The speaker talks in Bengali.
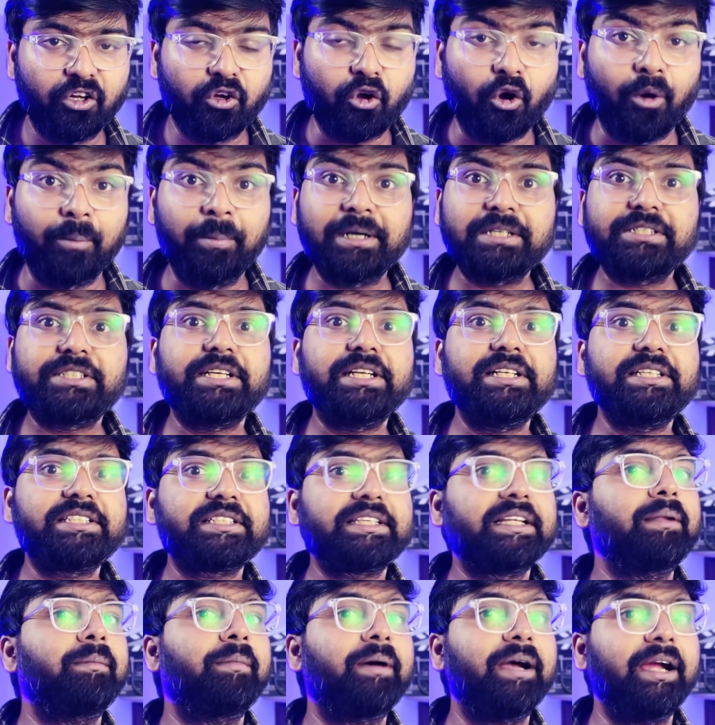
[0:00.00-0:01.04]
কমার্শিয়াল
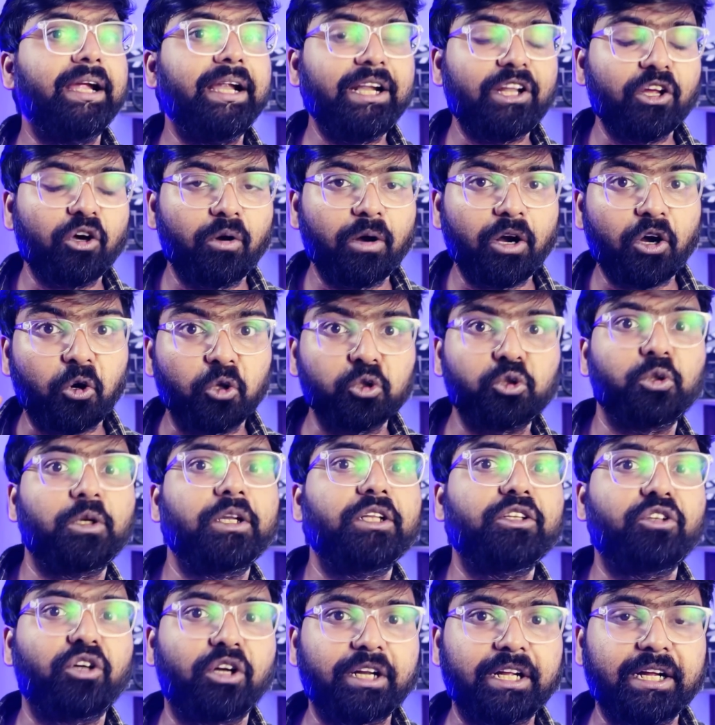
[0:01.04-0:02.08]
সিনেমা হিট হওয়া
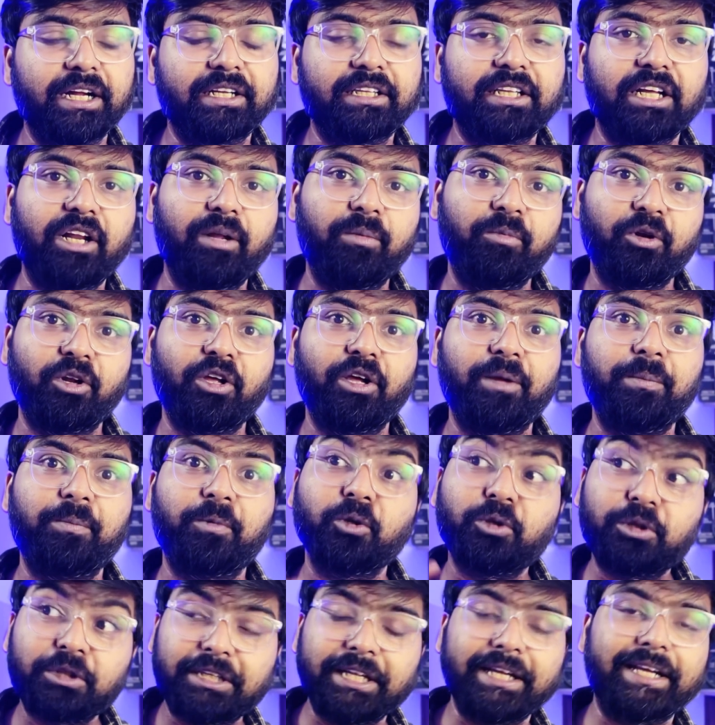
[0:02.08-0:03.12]
কতটা দরকার তাহলে মনে হয়
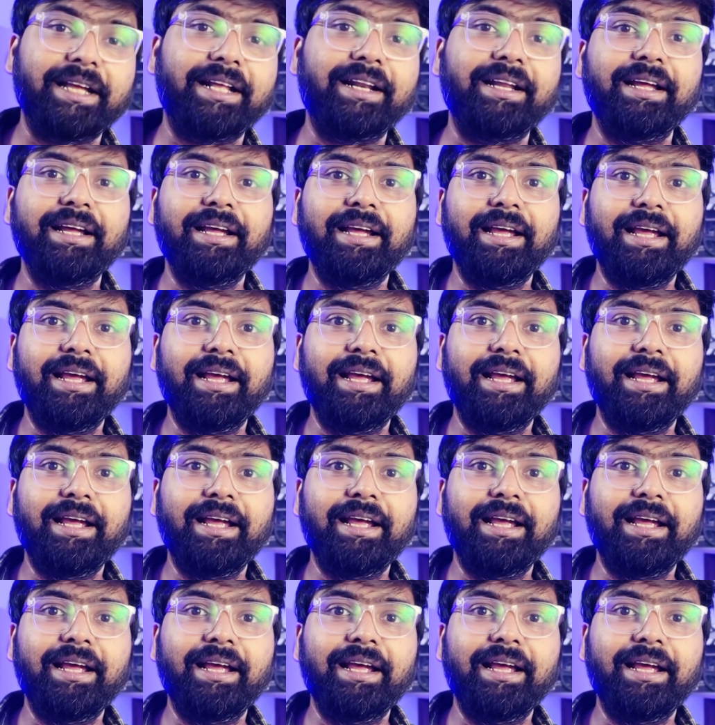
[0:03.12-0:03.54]
প্রত্যেকের